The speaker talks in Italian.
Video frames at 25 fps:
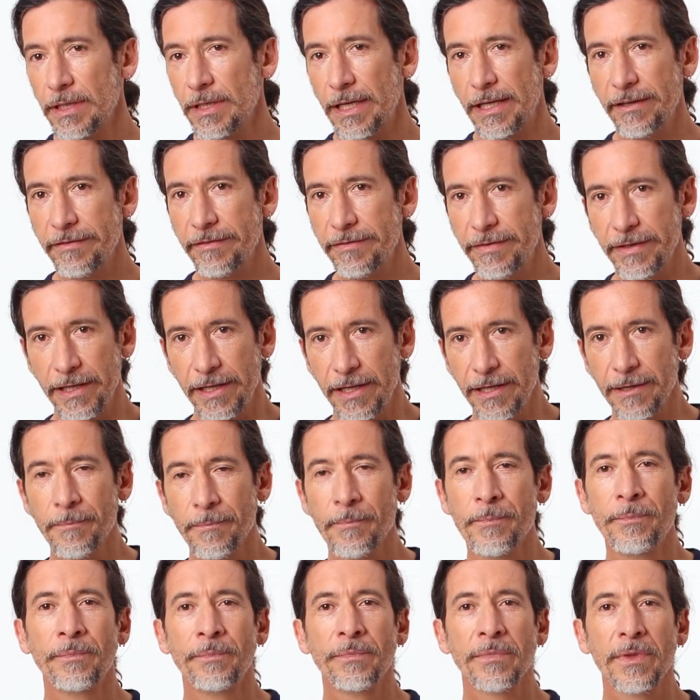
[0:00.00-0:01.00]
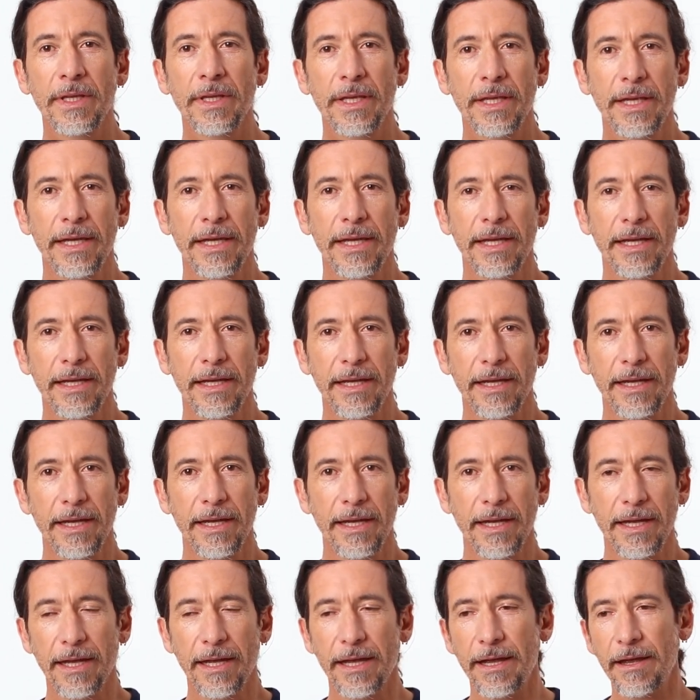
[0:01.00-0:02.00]
alla fine
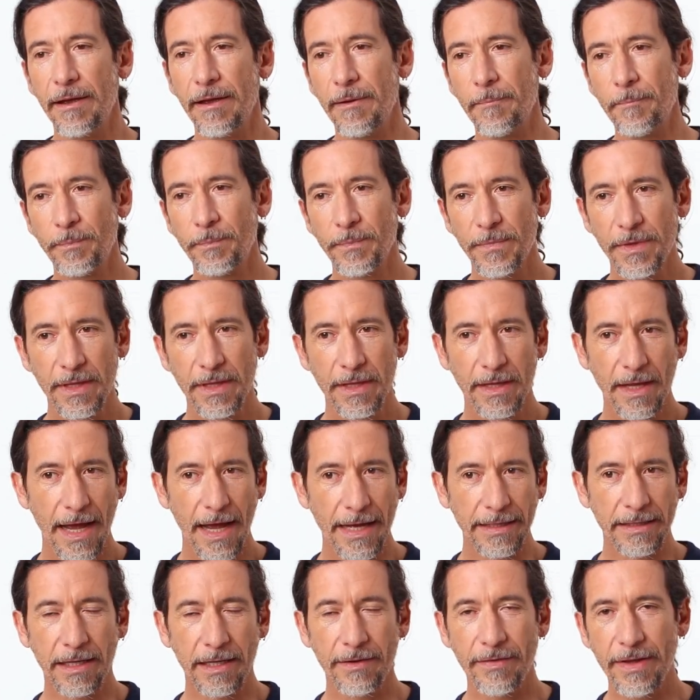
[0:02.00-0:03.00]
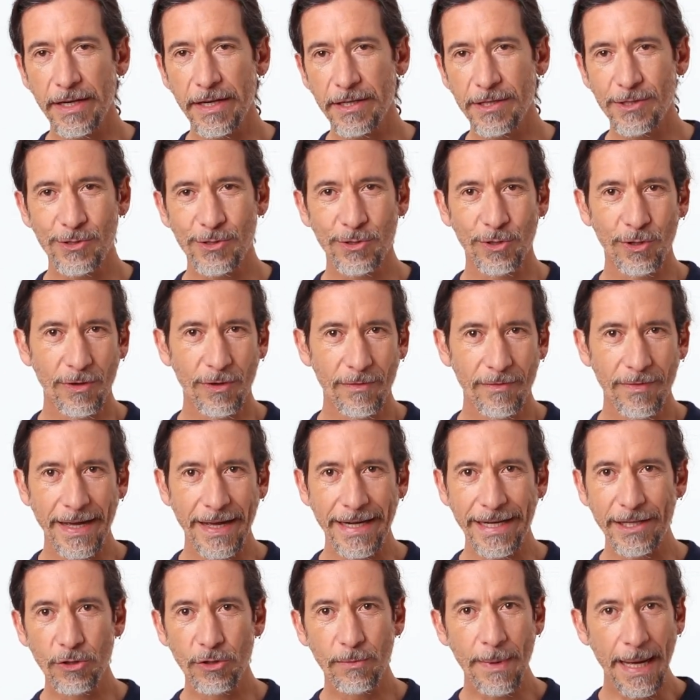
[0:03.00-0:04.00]
che attraverso
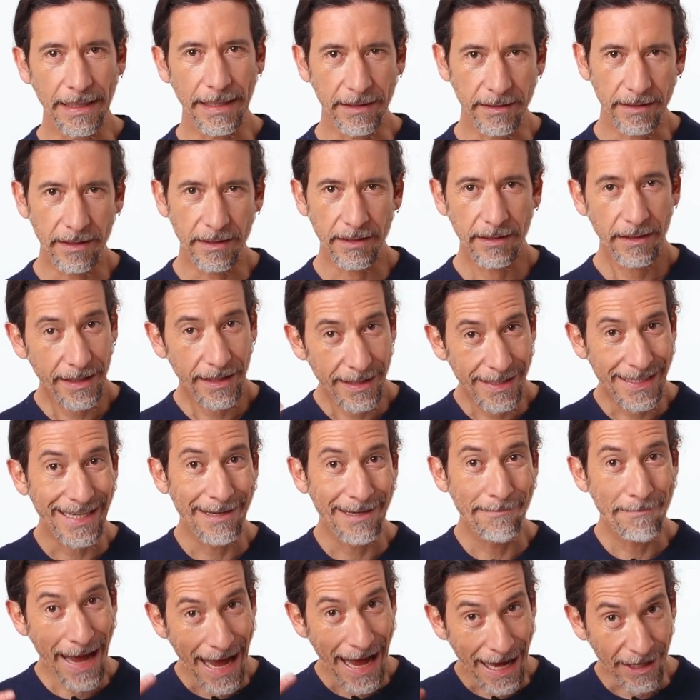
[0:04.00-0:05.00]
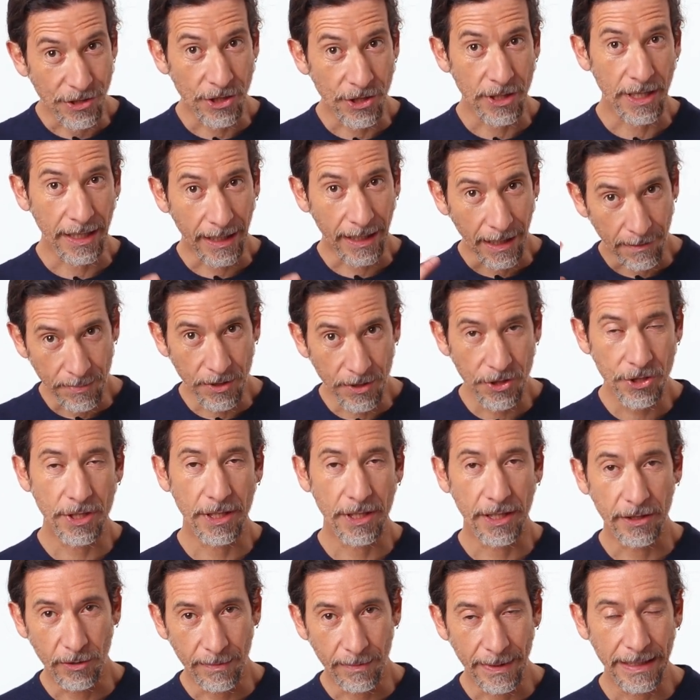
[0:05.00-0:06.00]
varie domande, che si immagina, capisce
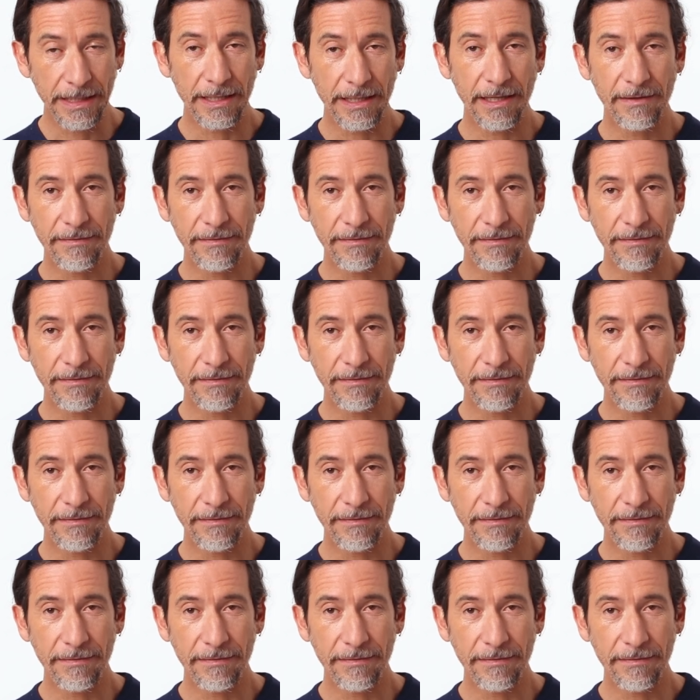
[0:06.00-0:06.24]
le domande da